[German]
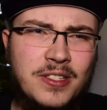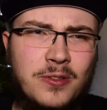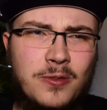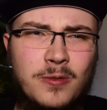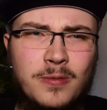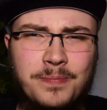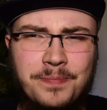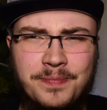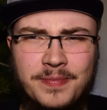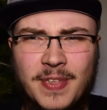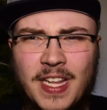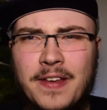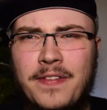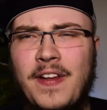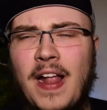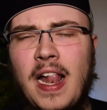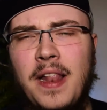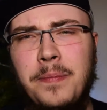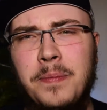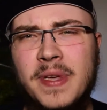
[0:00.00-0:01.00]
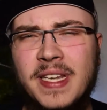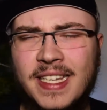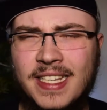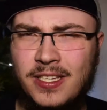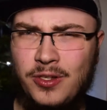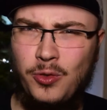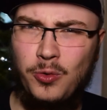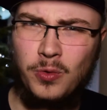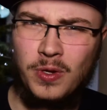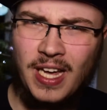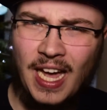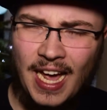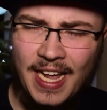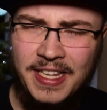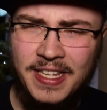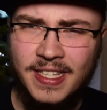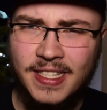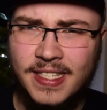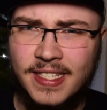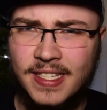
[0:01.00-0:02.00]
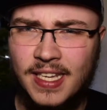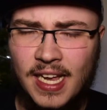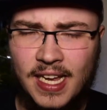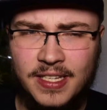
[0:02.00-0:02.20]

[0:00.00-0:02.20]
so gefällt mir nicht so ganz.